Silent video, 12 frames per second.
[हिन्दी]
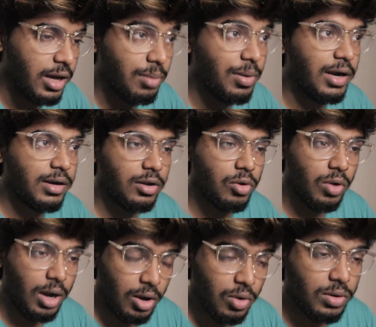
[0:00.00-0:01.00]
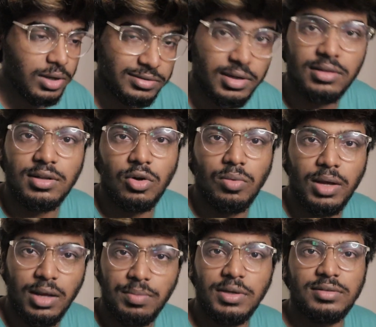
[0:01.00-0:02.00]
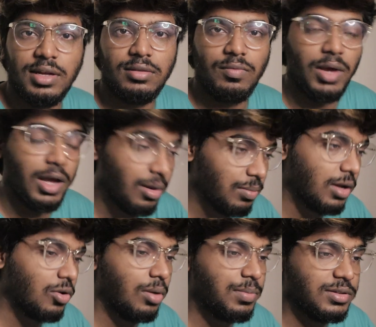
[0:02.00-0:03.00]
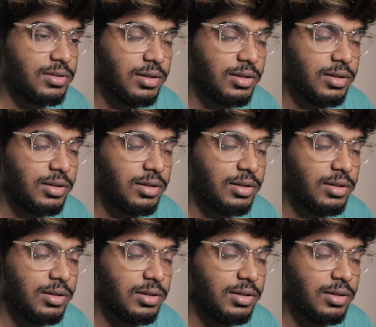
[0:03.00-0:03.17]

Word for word: अरे बैठ रही हो आओ कसरत करो भाई अपने साथ व्यायाम करो अपने